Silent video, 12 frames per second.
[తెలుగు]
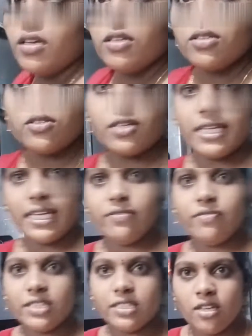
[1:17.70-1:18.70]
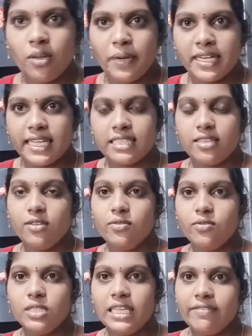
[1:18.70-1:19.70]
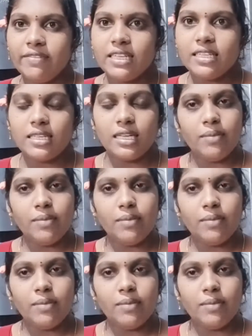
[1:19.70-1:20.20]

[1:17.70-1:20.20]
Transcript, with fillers: సో నేను ఫ్రిడ్జ్లో ఈవినింగ్